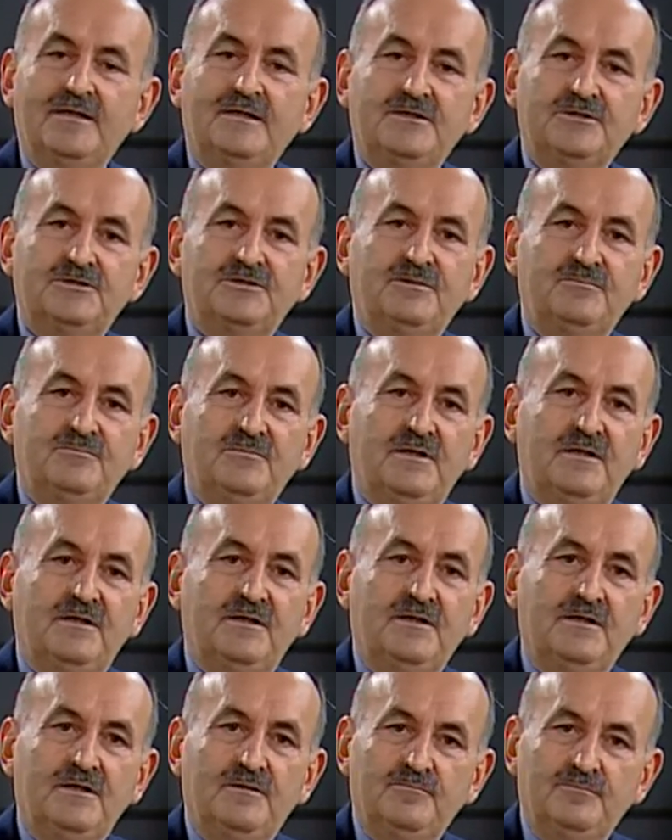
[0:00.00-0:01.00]
Şimdi
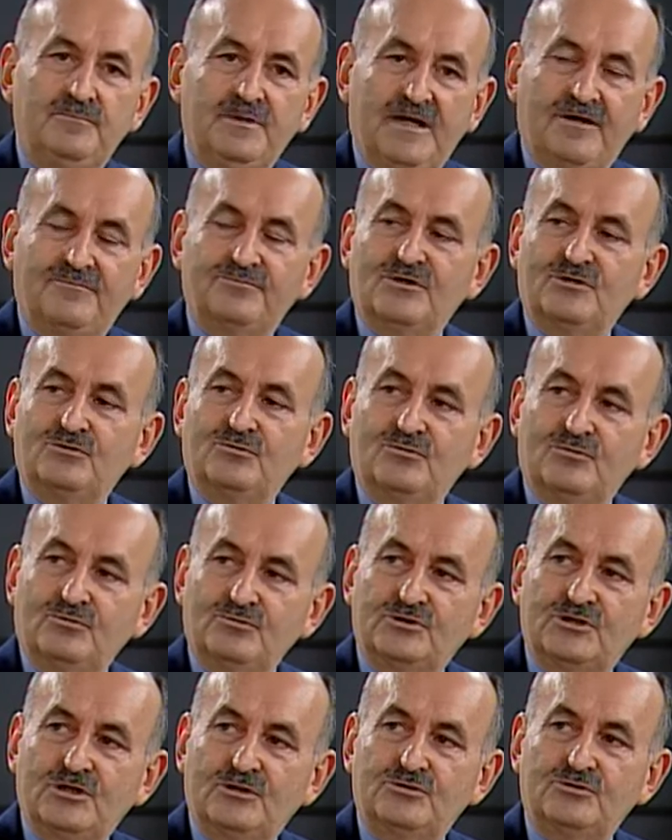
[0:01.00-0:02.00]
bir haftadır onu
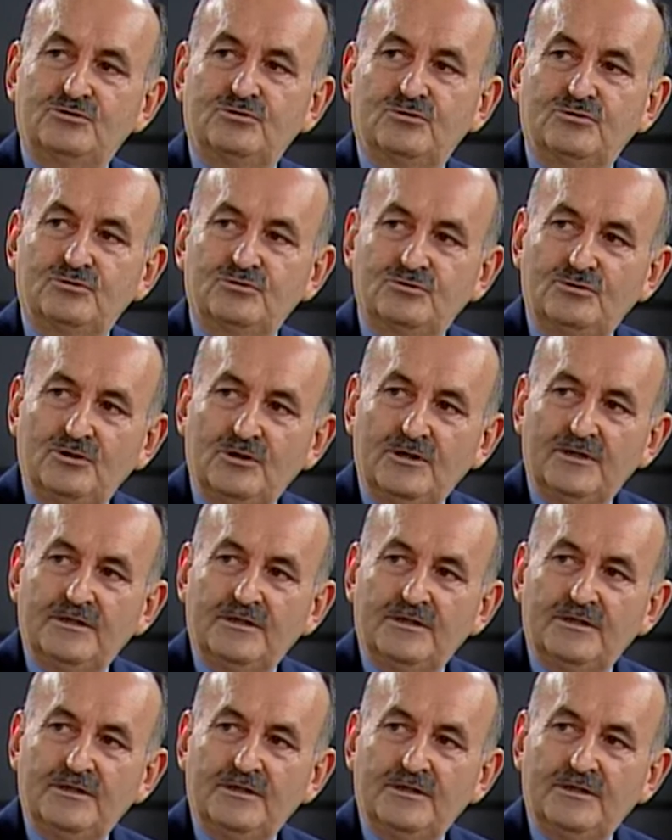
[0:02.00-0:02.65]
çalışıyoruz.